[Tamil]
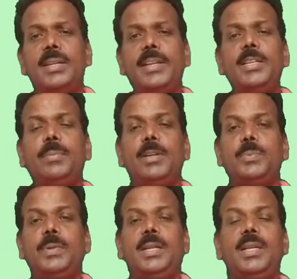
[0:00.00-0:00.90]
டெட்டு
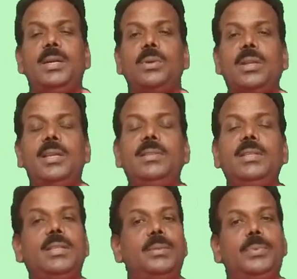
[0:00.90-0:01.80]
பாஸ் பண்ணாங்கன்னா உடனே
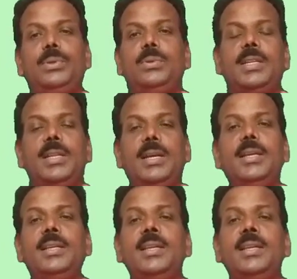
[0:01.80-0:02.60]
வந்து அதை போட்டு விட்டுட்டாங்க